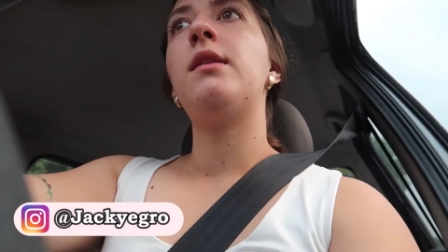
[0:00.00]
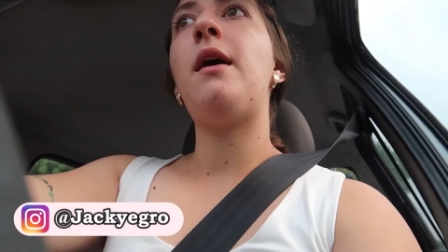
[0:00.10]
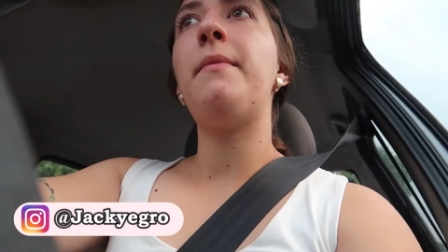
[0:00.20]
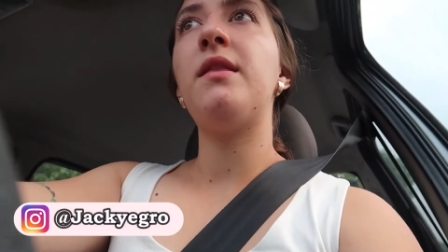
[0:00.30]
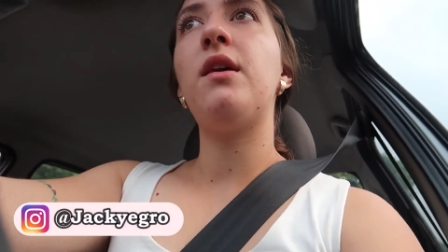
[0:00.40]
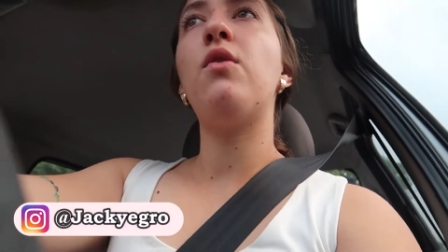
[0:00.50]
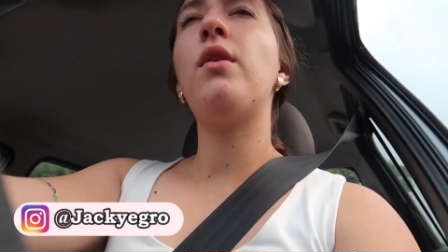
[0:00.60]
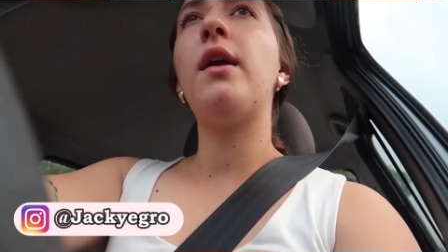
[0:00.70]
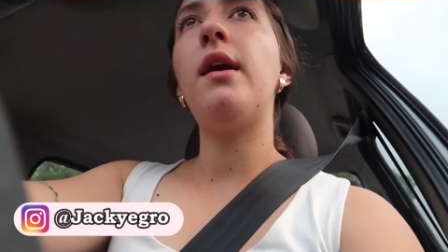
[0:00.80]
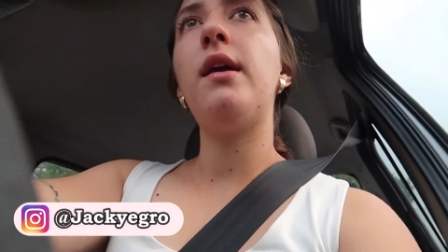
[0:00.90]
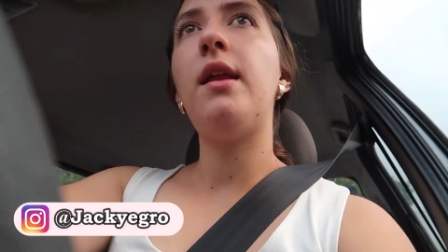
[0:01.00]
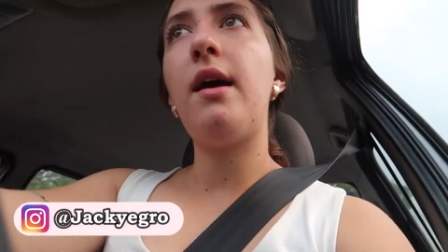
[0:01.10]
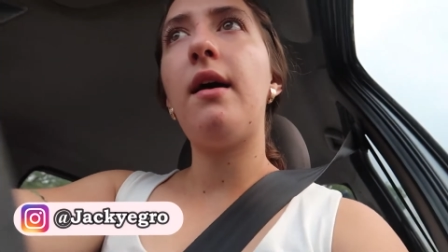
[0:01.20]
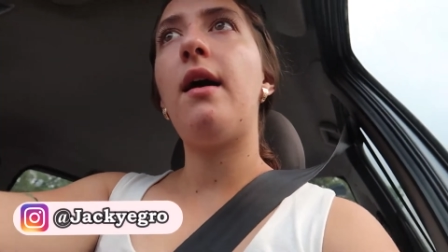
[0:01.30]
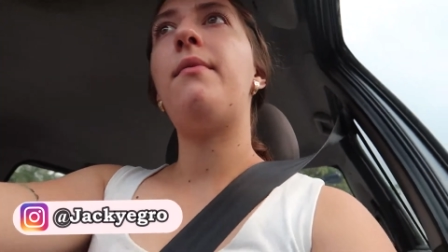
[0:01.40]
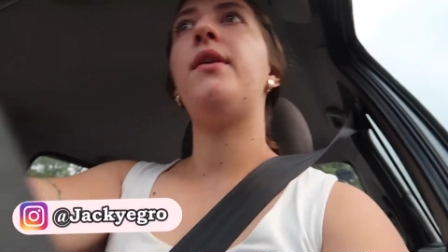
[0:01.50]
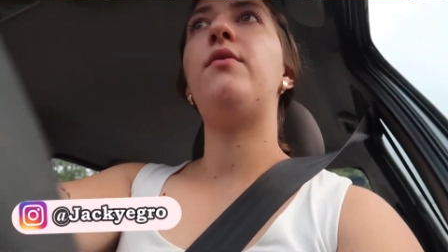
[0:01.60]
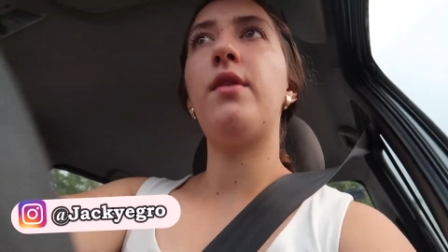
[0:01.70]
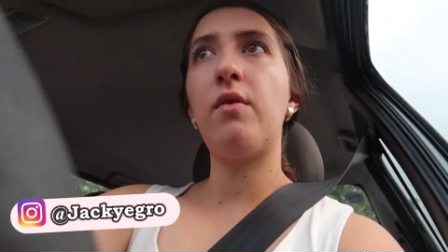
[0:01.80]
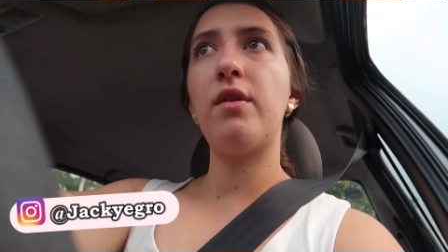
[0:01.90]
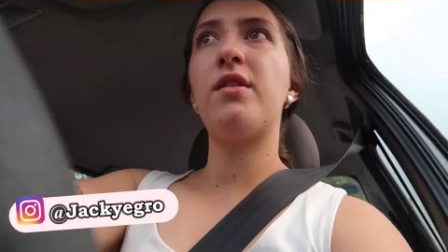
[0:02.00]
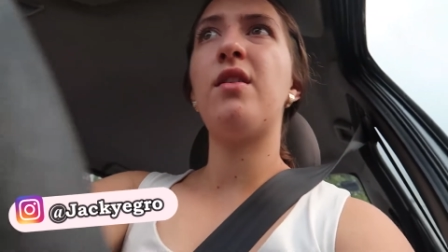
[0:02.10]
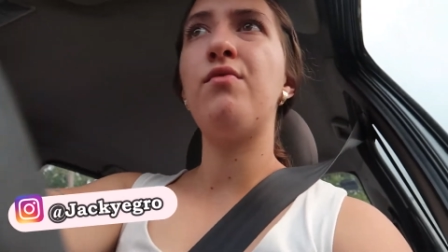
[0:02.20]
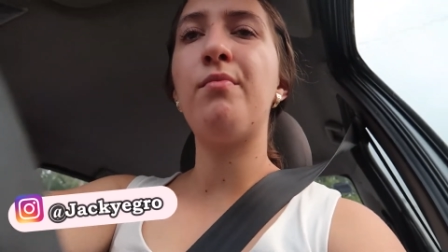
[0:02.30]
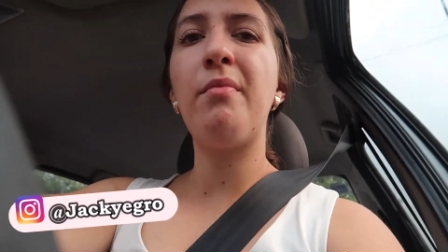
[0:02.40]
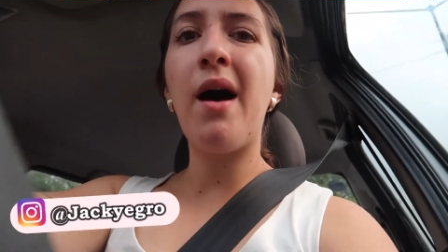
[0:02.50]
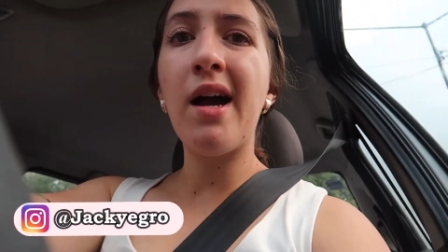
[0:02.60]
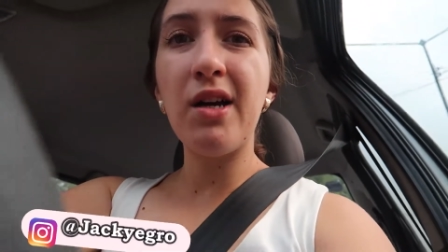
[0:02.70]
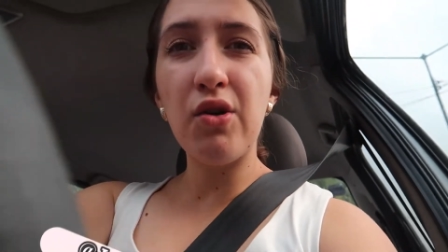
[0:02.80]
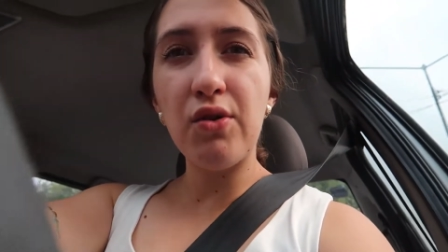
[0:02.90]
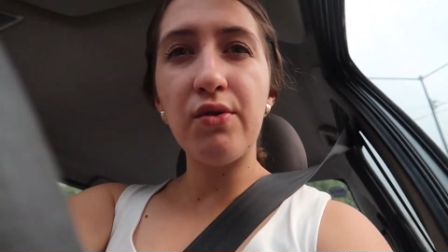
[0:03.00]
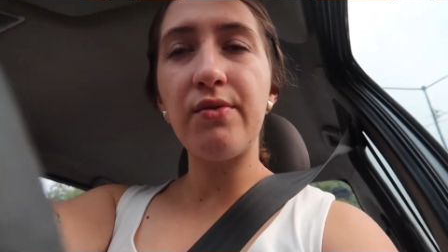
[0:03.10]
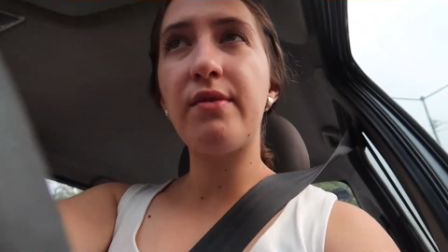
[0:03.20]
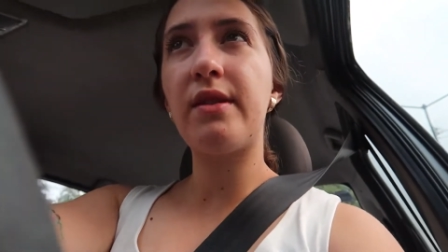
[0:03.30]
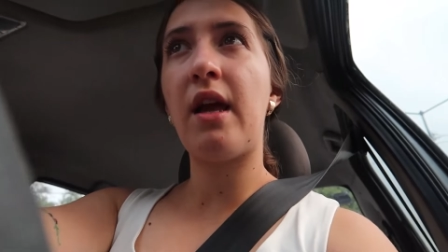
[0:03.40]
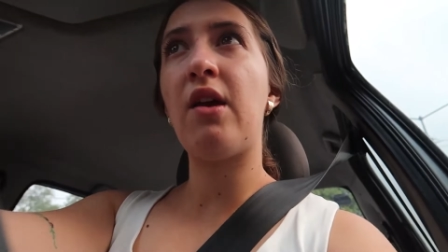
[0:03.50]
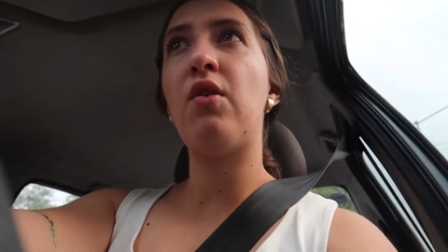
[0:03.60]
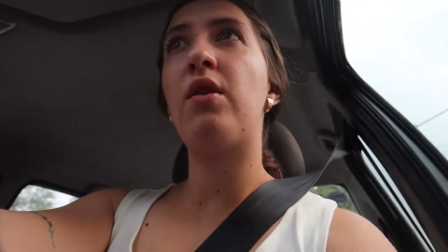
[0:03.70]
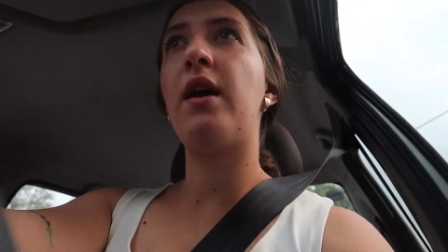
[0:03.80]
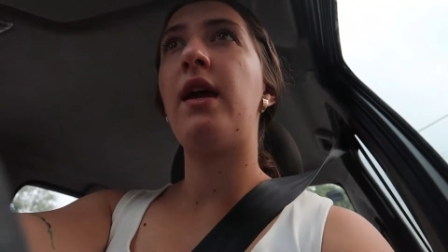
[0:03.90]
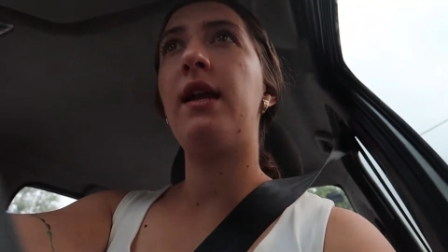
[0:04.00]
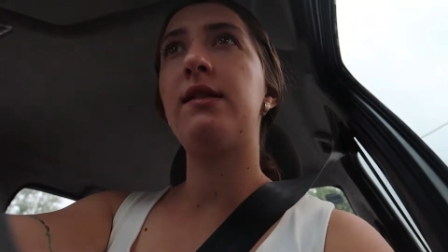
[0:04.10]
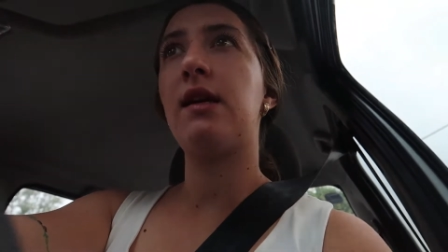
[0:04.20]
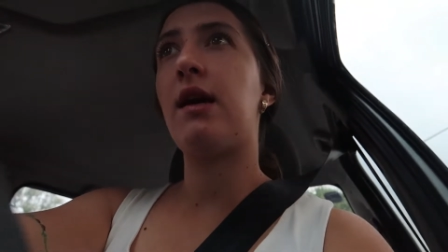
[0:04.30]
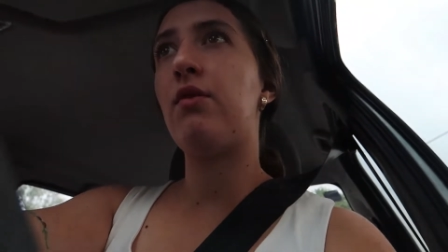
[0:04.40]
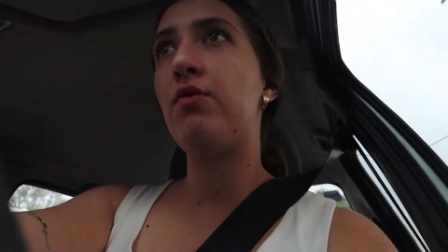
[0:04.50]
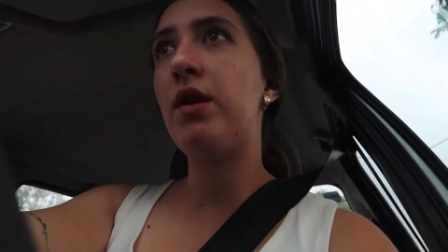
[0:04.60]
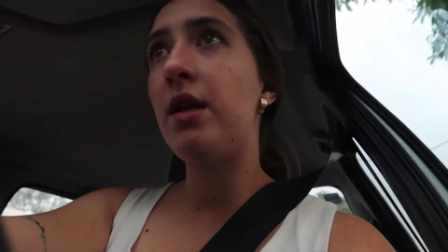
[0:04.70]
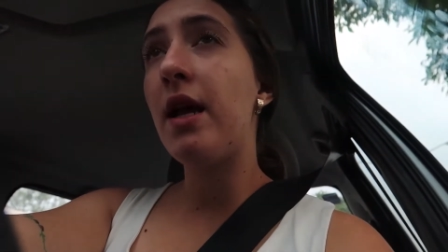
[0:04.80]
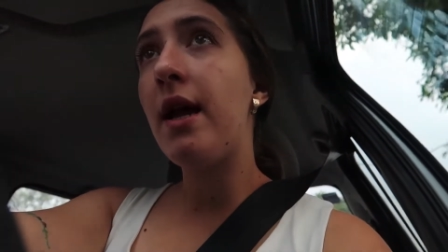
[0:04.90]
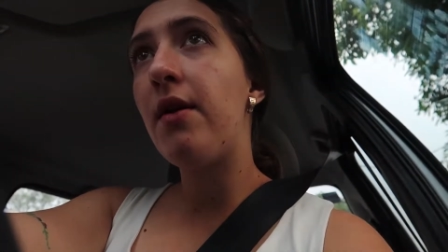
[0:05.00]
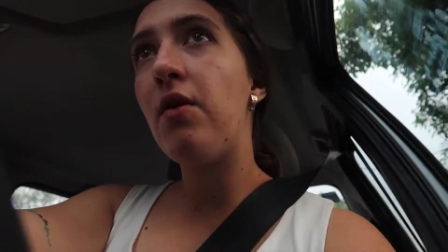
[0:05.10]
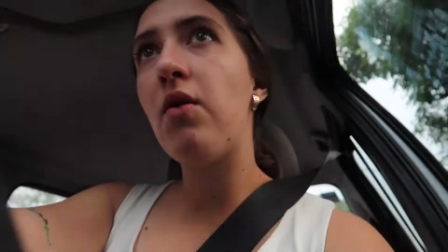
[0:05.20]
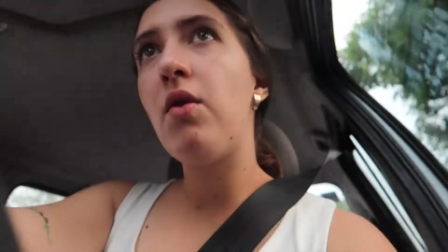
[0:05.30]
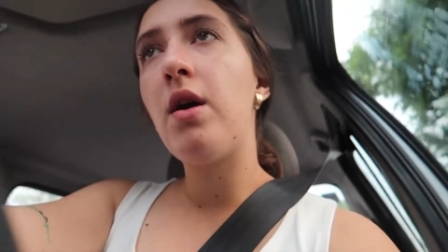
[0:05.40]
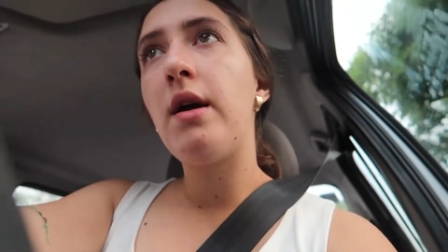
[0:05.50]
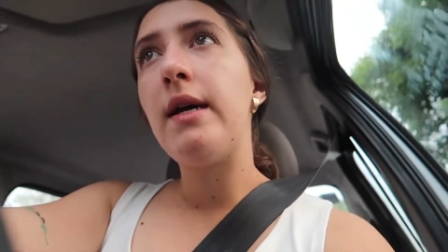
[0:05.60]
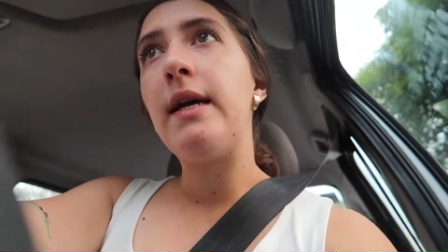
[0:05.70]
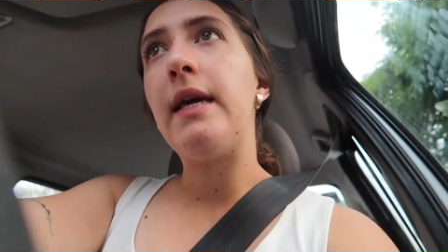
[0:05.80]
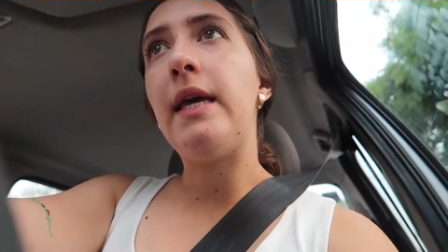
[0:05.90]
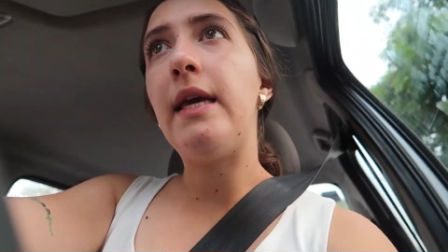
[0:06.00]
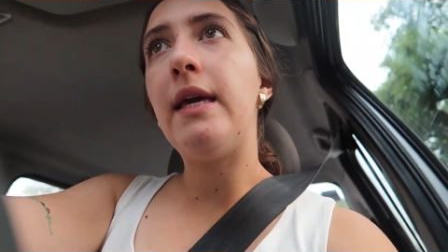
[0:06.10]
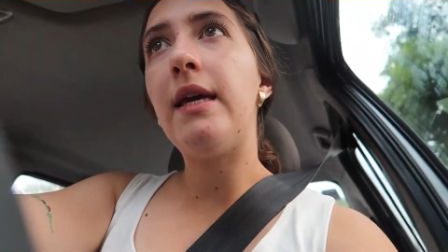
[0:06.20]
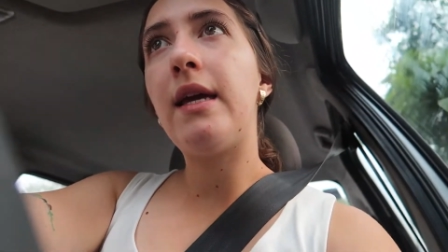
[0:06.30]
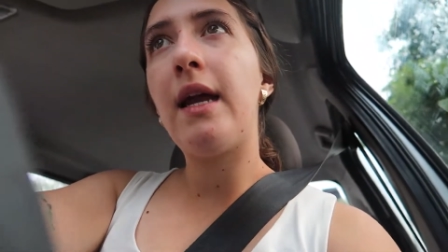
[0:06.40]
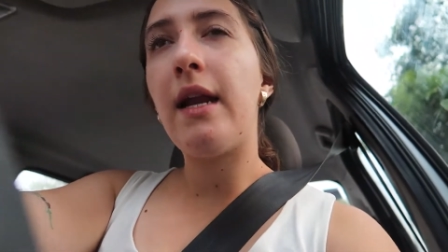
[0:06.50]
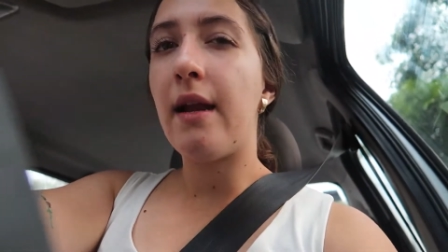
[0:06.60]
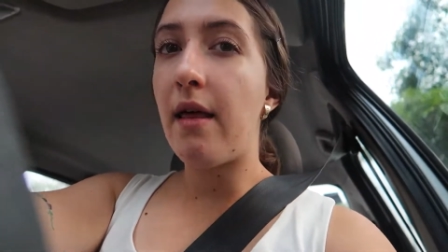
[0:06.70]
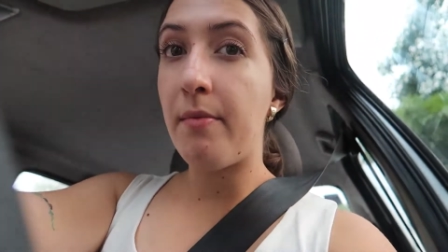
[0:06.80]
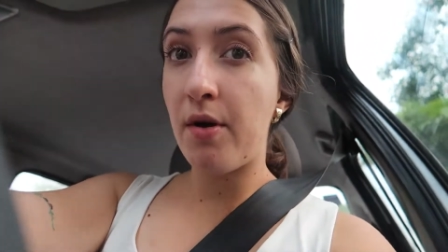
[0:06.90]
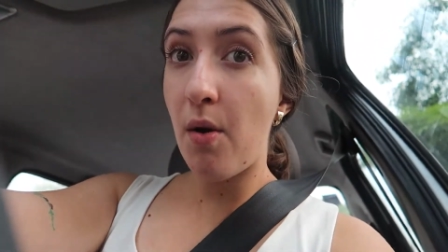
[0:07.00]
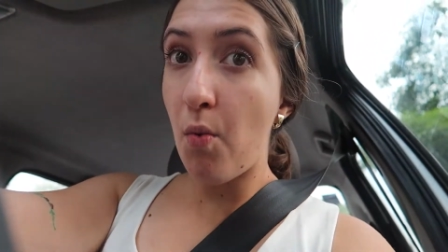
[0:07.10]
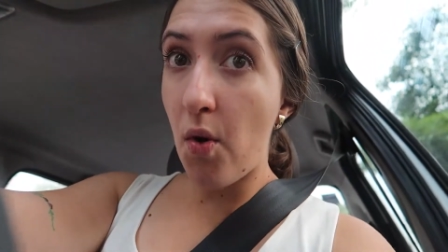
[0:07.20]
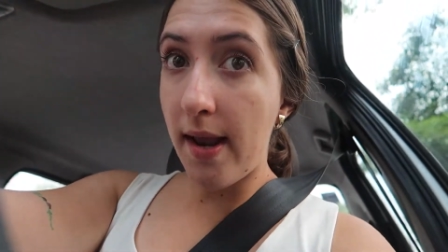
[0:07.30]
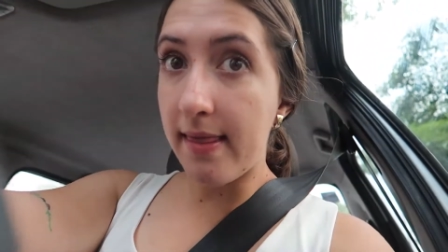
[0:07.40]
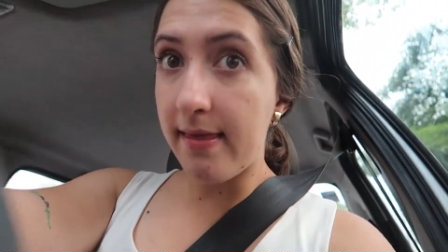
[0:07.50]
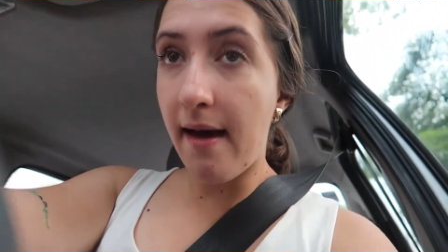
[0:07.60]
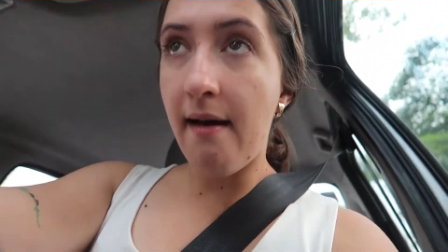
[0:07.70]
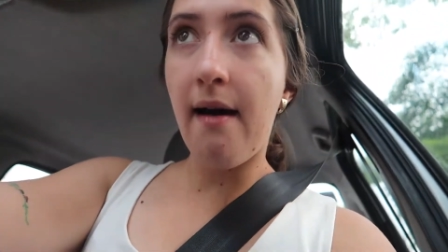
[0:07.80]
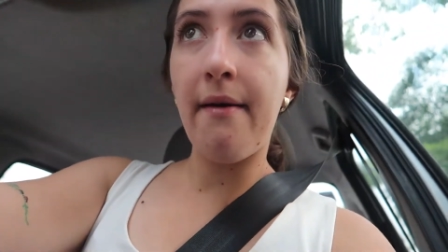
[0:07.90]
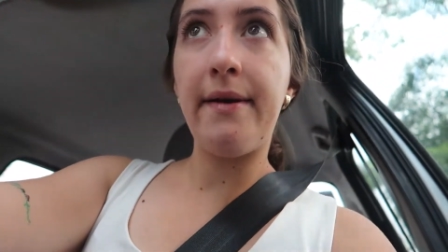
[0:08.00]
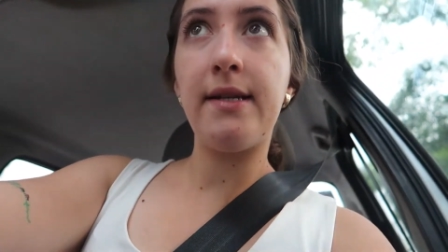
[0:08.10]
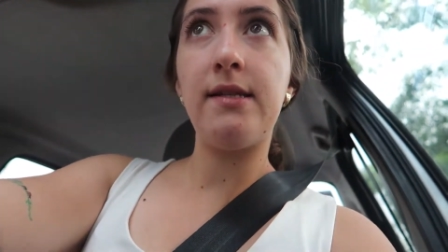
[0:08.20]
también tengo que ir a abrir una cuenta en un banco, tengo que ir a sacar un dinero y querer ir a darme una vuelta a ver